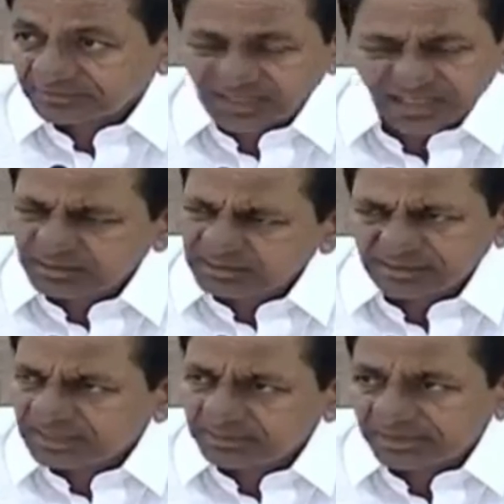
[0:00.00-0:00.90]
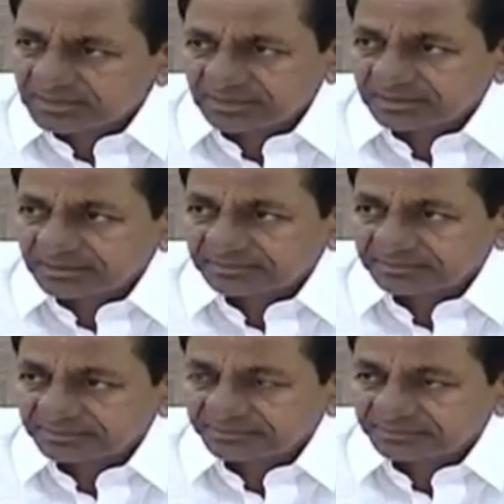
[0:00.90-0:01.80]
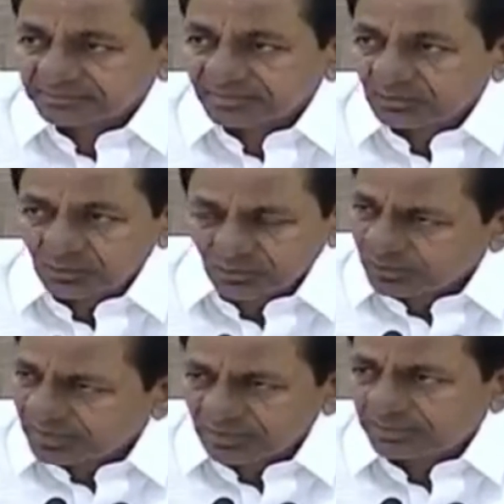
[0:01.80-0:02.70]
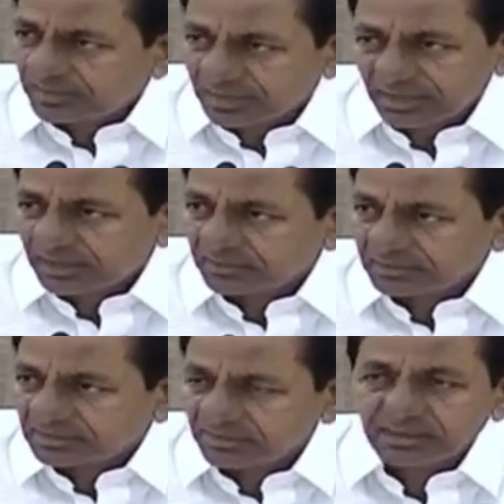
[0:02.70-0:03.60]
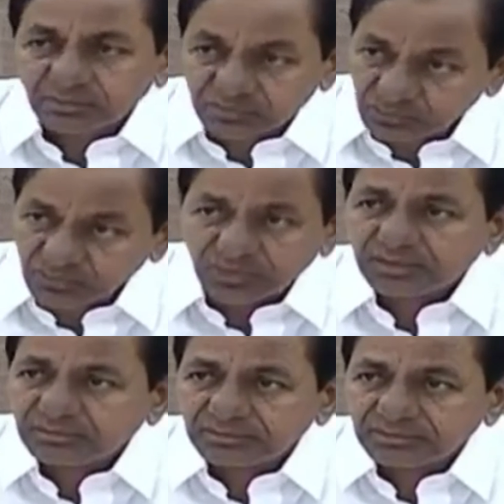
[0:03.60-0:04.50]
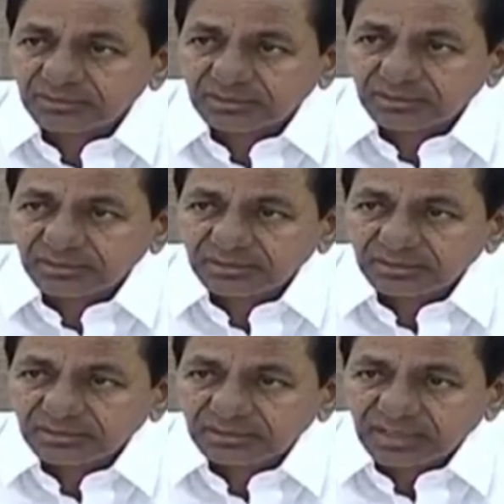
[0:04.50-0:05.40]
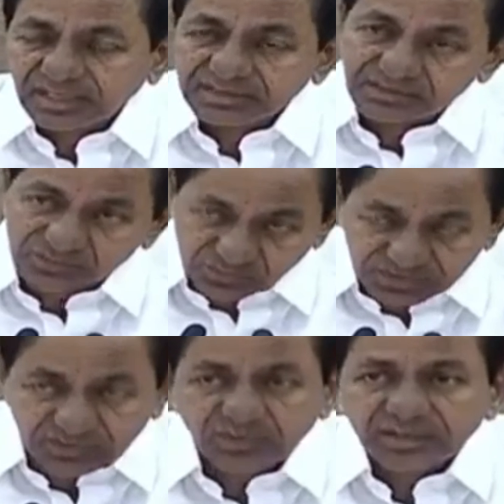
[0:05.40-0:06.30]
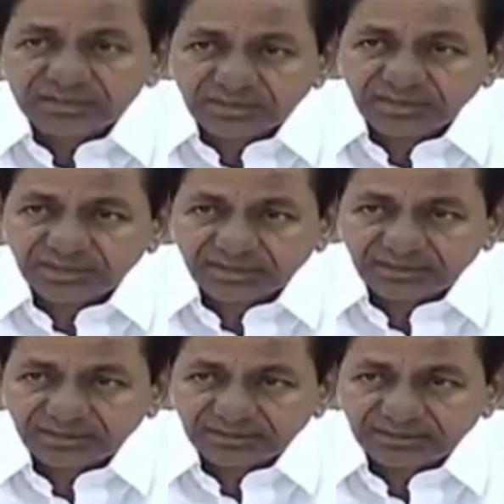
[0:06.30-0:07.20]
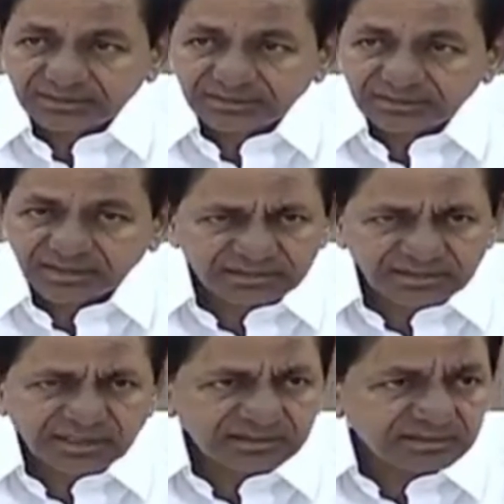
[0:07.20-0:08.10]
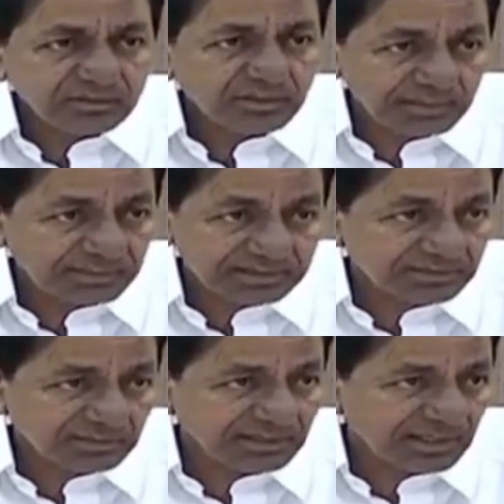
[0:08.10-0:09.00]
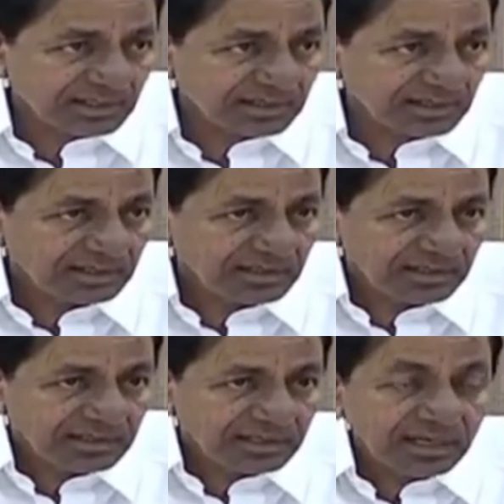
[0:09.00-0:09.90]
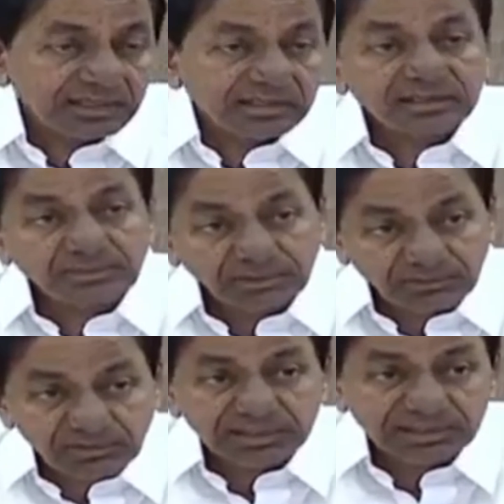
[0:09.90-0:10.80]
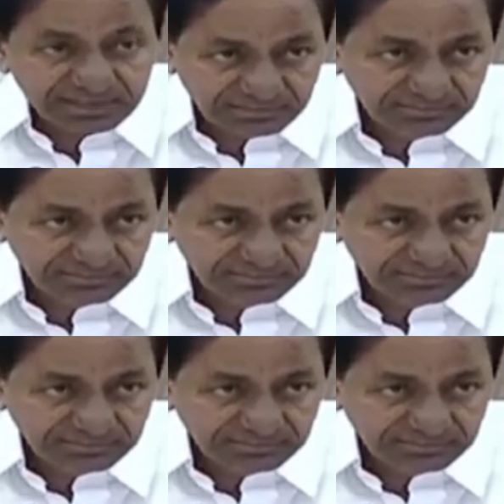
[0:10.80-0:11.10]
చాలా దయనీయ పరిస్థితి కొడుకులు లేరు బిడ్డలు లేరు శివాన్ని ముట్టుకుంటూ లేడు కనీసం చూసిరో లేడు శవాన్ని అంత దిక్కుమాల పరిస్థితిలో ఇలా అంత పవర్ ఉన్న దేశం